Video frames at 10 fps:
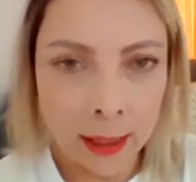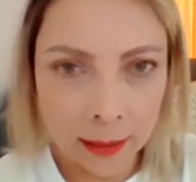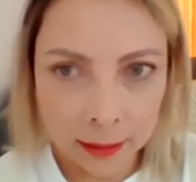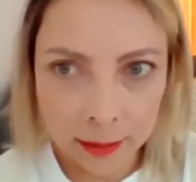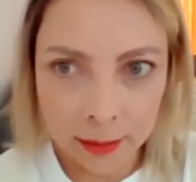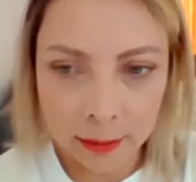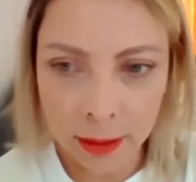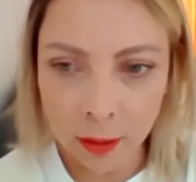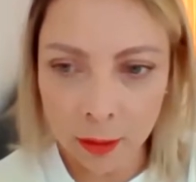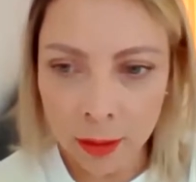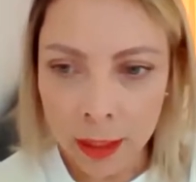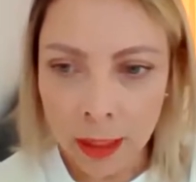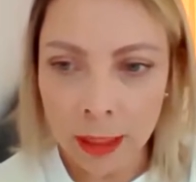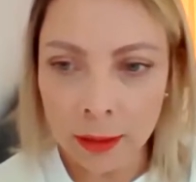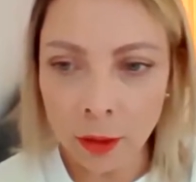En este sentido,
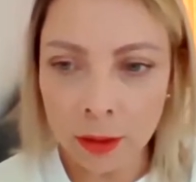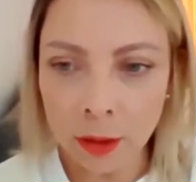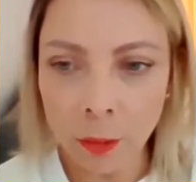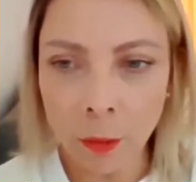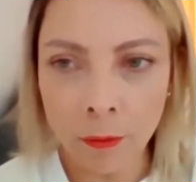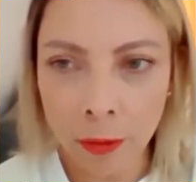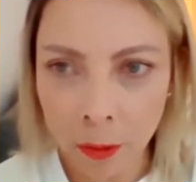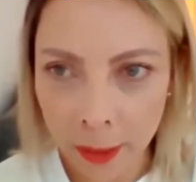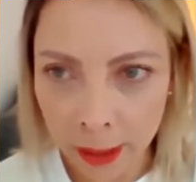le solicito, por favor,